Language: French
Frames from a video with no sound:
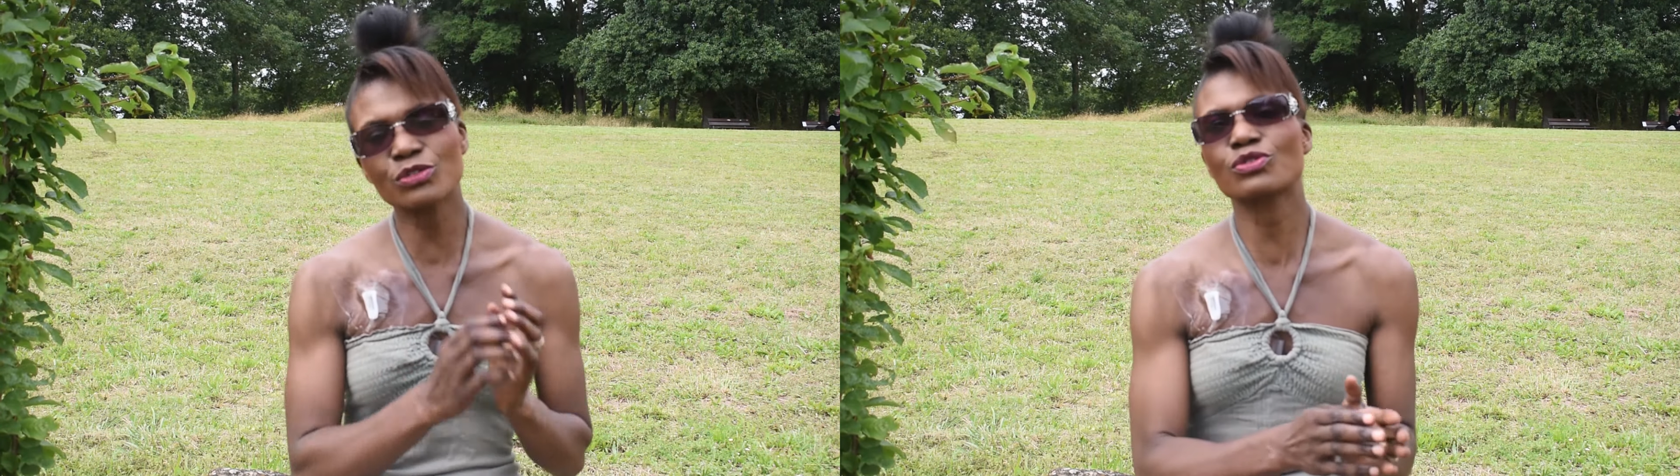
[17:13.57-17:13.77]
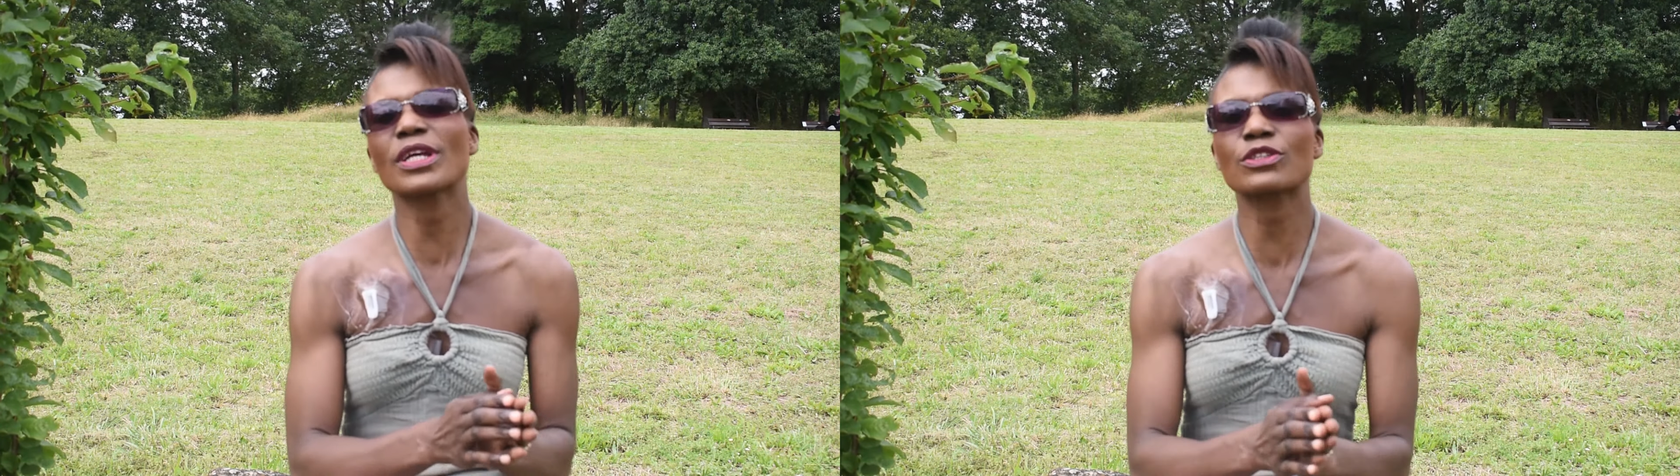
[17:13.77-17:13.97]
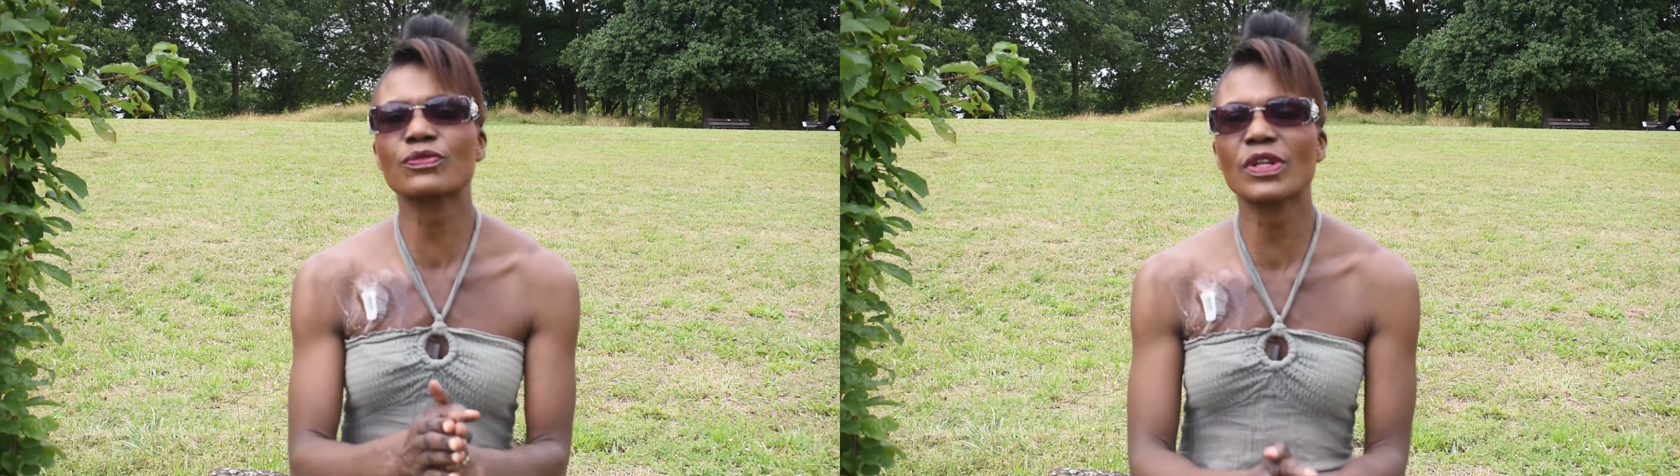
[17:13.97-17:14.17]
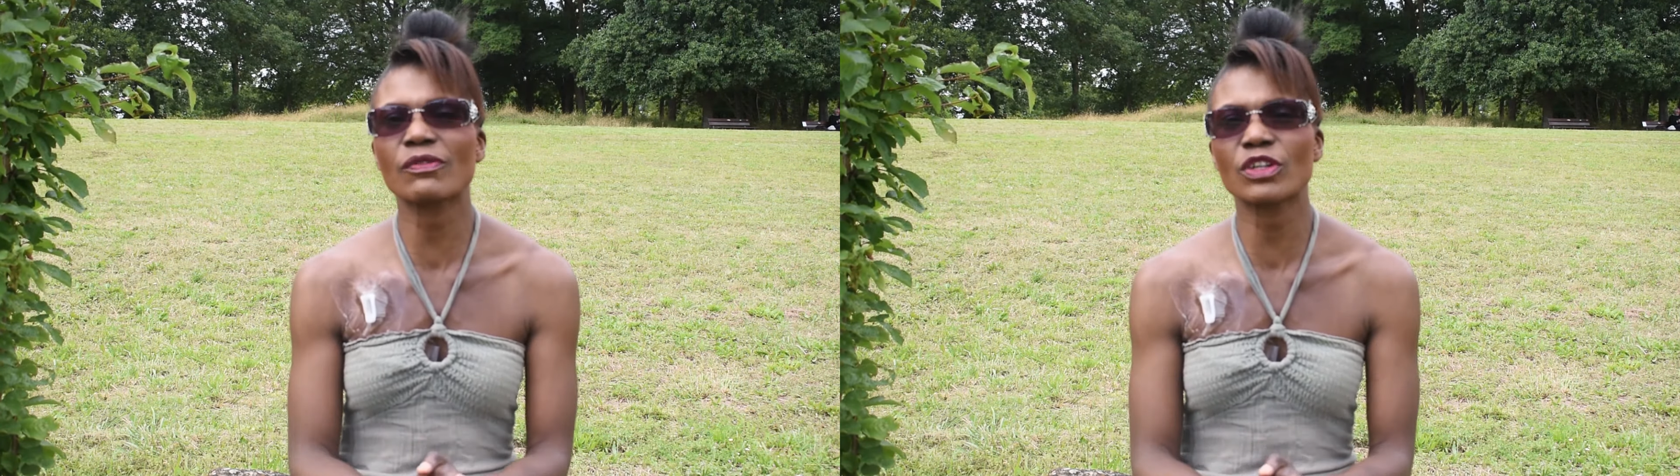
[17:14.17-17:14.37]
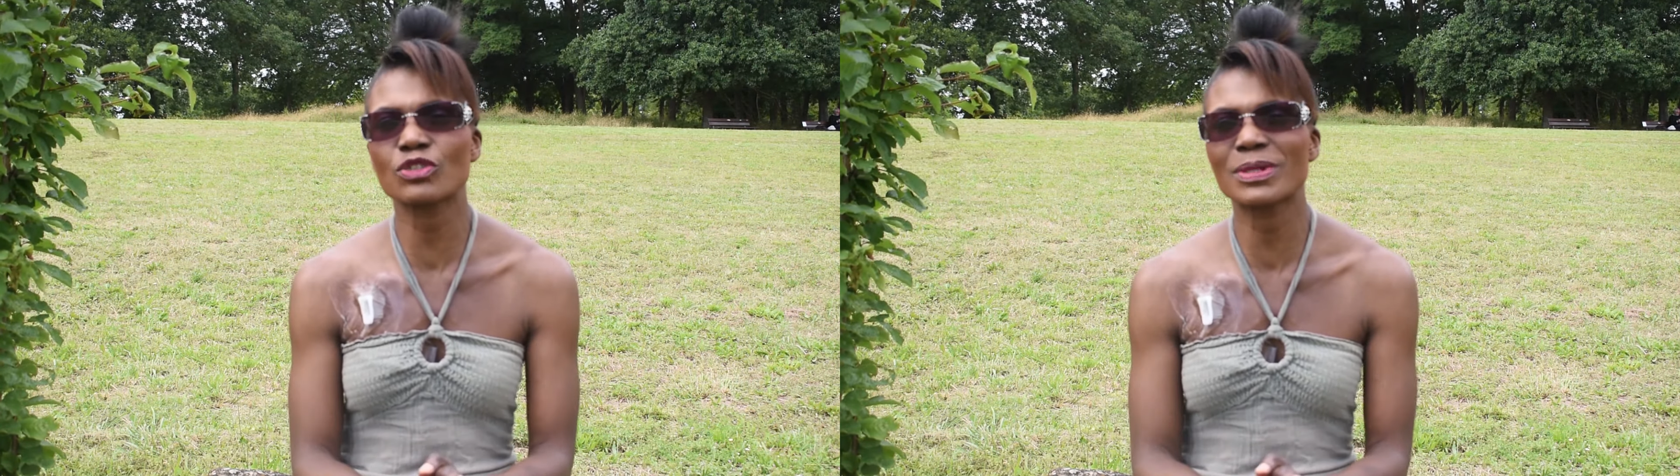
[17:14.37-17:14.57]
continuez à suivre la
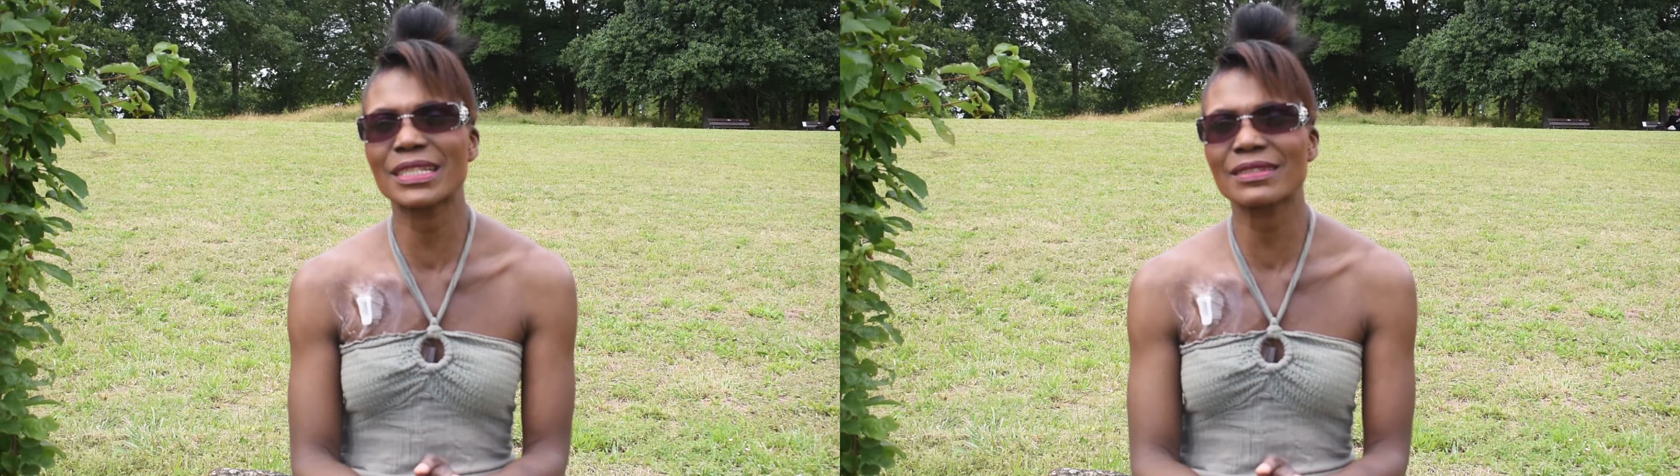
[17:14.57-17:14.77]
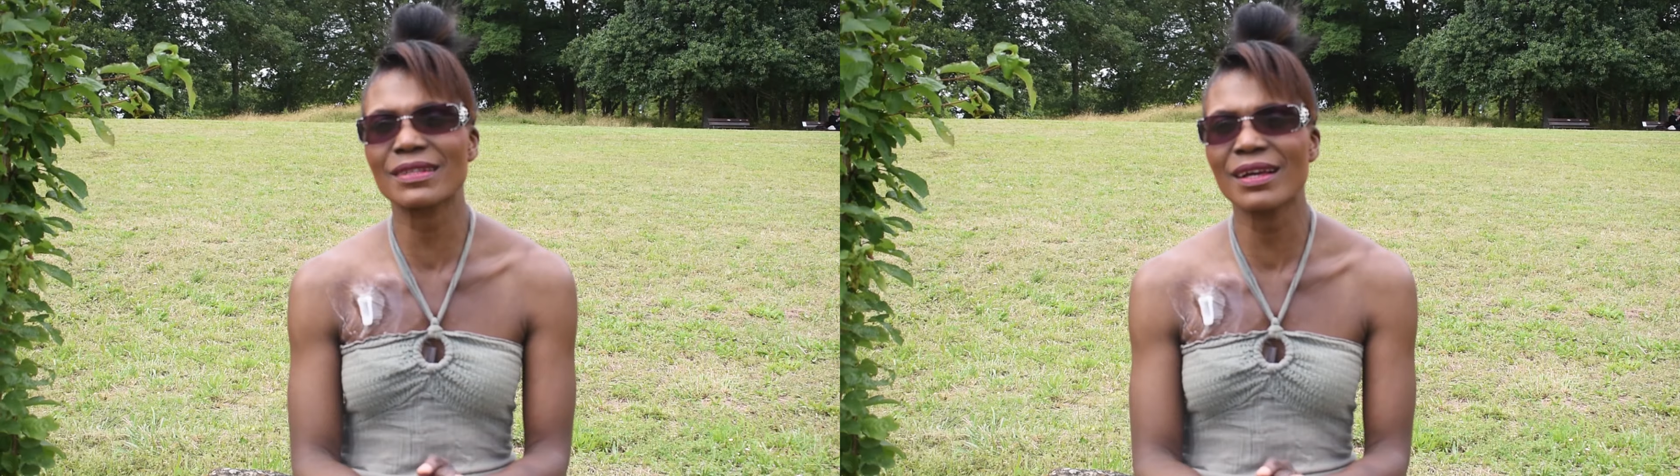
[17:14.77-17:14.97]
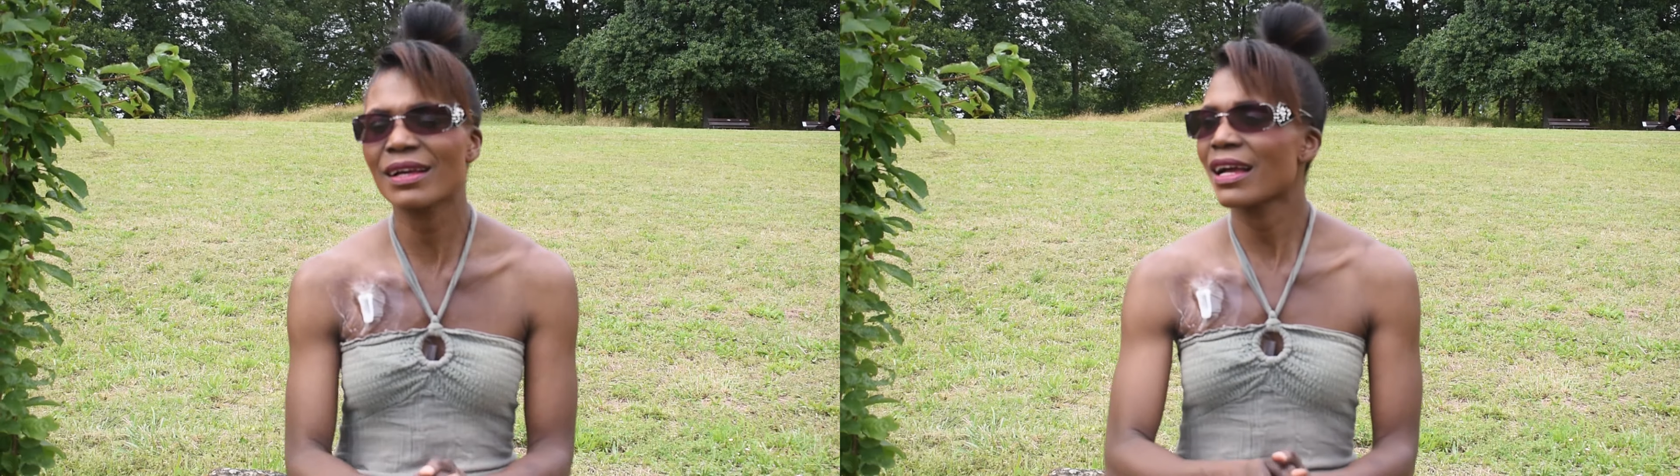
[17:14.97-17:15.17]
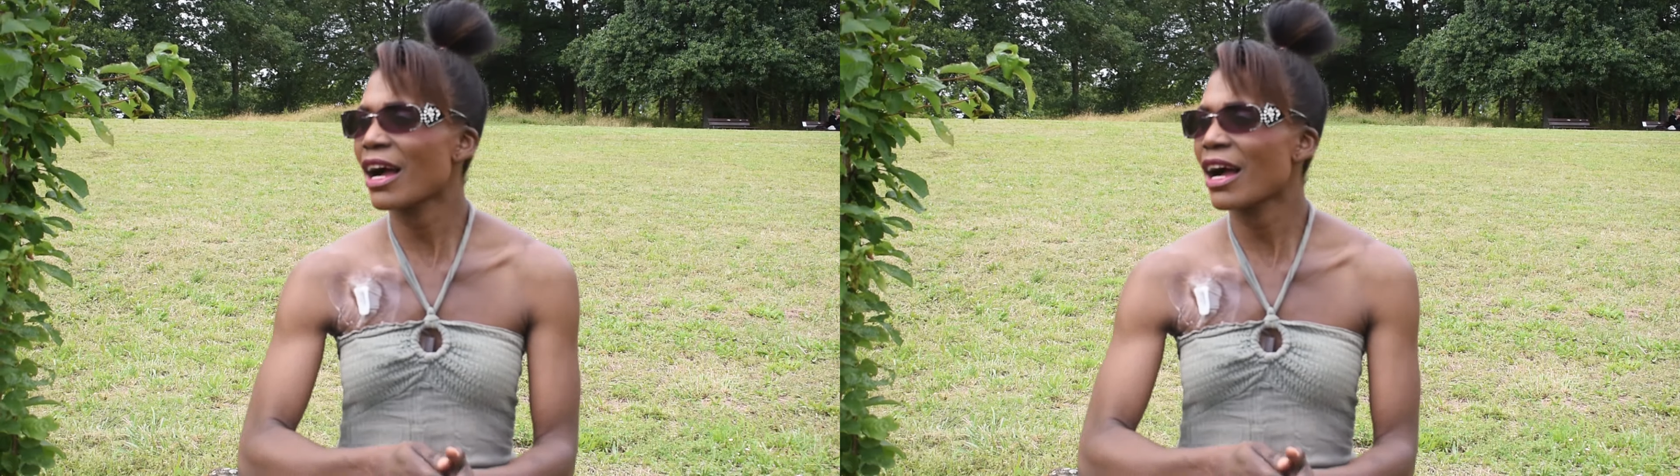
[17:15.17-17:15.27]
voie du médecin.